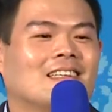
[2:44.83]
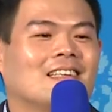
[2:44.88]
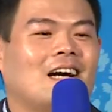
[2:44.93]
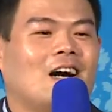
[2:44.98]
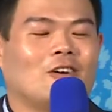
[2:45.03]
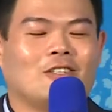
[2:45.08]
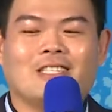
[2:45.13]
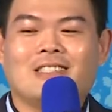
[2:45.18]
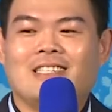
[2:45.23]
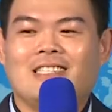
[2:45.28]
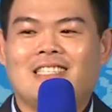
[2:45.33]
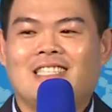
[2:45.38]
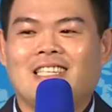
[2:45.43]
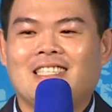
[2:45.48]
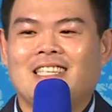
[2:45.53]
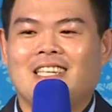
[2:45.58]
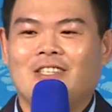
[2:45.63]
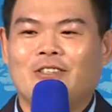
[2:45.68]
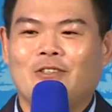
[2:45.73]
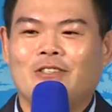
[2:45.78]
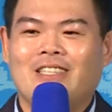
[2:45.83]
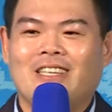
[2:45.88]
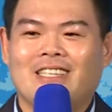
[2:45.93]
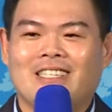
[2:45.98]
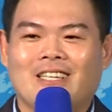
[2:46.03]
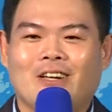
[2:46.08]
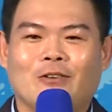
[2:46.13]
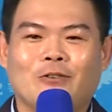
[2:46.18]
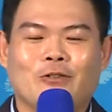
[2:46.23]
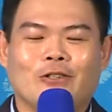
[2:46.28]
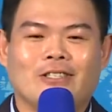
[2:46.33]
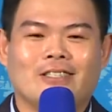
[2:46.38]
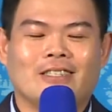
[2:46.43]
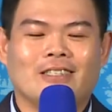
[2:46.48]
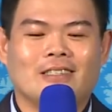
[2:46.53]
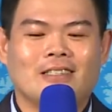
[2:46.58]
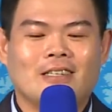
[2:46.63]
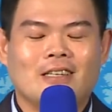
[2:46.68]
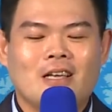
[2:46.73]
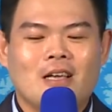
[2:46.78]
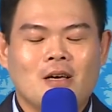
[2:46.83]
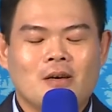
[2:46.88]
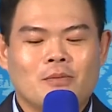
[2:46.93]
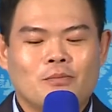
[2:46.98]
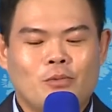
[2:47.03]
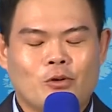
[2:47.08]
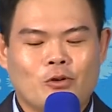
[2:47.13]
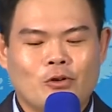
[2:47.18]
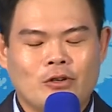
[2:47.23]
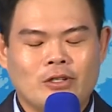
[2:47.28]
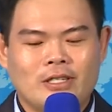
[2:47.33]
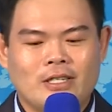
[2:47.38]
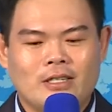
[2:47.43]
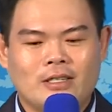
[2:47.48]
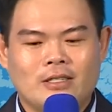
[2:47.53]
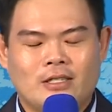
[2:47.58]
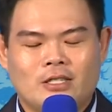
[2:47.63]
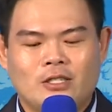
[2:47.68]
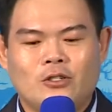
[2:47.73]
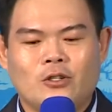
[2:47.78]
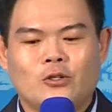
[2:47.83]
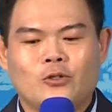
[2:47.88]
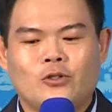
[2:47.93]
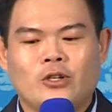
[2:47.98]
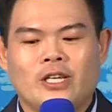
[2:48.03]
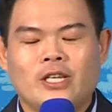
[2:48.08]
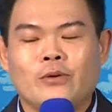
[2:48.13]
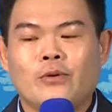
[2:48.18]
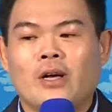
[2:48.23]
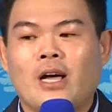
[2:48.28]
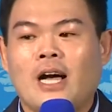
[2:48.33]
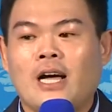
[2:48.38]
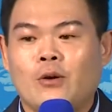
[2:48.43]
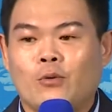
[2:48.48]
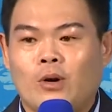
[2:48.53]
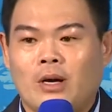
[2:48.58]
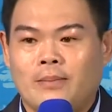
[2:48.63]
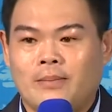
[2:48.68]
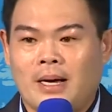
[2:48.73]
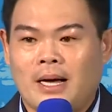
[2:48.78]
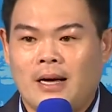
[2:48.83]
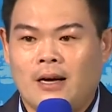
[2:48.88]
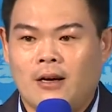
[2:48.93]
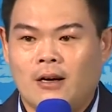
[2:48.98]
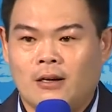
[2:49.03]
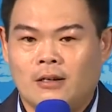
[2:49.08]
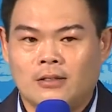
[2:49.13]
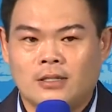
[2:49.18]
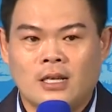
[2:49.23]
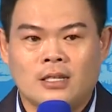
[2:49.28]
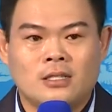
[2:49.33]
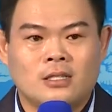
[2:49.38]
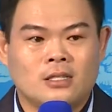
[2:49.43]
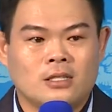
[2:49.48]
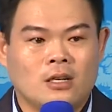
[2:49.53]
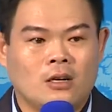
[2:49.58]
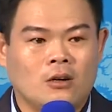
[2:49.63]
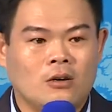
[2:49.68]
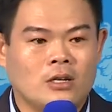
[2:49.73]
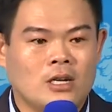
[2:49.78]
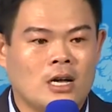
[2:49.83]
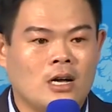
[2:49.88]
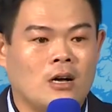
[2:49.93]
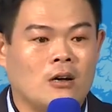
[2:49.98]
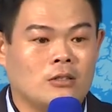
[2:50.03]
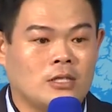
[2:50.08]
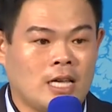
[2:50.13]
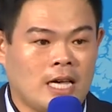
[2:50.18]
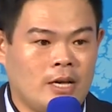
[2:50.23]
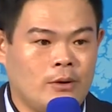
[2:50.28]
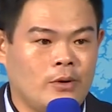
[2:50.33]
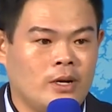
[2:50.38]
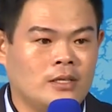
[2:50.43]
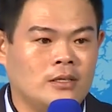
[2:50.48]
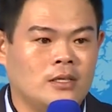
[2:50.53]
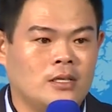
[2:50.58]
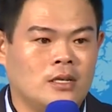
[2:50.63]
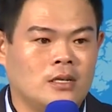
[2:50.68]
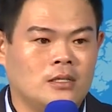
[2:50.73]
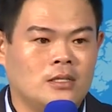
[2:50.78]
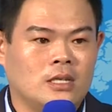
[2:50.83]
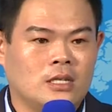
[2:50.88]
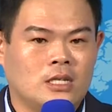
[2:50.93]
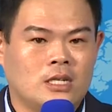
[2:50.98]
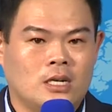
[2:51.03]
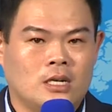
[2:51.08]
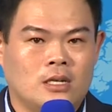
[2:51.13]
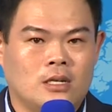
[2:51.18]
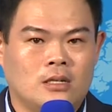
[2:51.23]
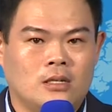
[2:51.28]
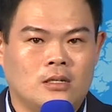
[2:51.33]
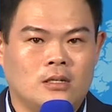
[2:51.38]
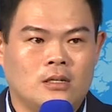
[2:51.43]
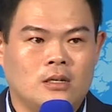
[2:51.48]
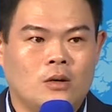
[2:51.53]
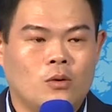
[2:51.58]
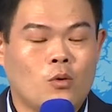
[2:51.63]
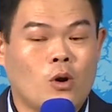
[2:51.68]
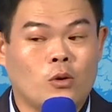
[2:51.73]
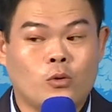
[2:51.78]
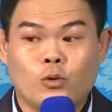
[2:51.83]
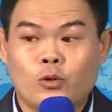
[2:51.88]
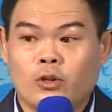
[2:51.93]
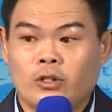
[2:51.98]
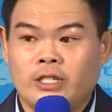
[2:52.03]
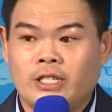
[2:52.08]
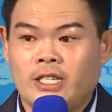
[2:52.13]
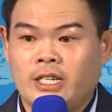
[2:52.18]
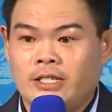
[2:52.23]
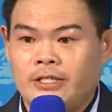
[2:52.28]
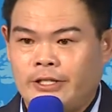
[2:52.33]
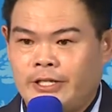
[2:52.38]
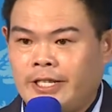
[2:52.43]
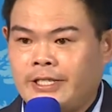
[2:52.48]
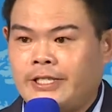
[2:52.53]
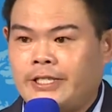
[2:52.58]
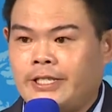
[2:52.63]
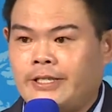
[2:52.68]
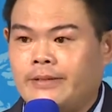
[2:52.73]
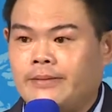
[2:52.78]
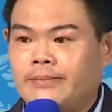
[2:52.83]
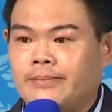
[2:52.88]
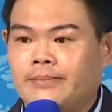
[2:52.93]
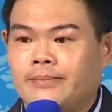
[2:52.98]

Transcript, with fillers: 好像离现在有一点遥远了。不过呢，19岁因为爱玩嘛哈，那时候刚好台湾的那个网络游戏很盛行，